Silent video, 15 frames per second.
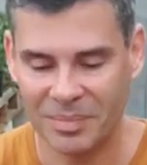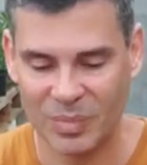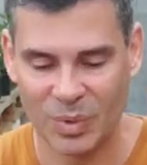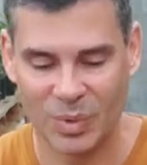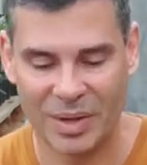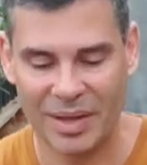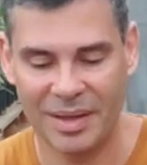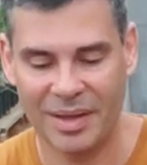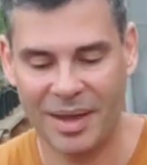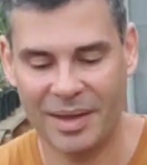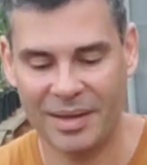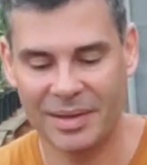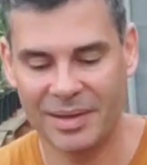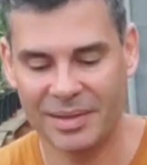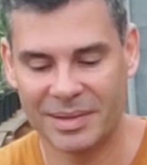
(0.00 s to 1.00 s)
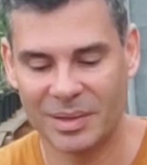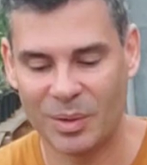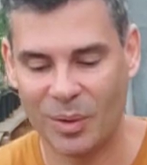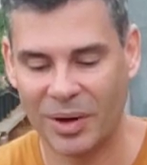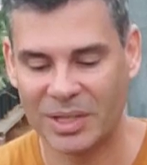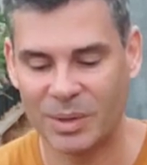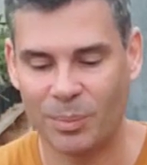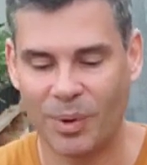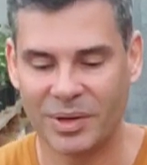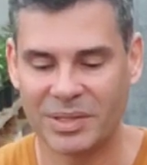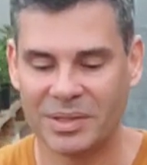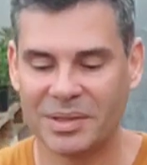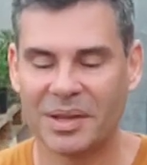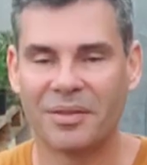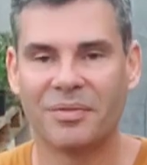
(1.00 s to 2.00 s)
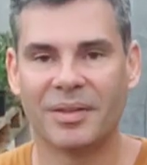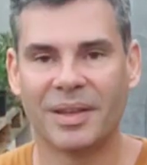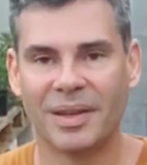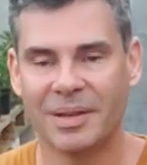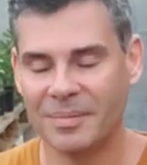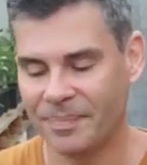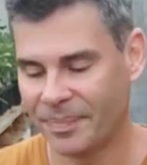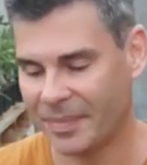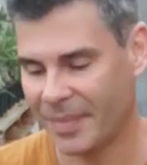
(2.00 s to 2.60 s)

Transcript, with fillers: Do que, que é que esse corte pode interferir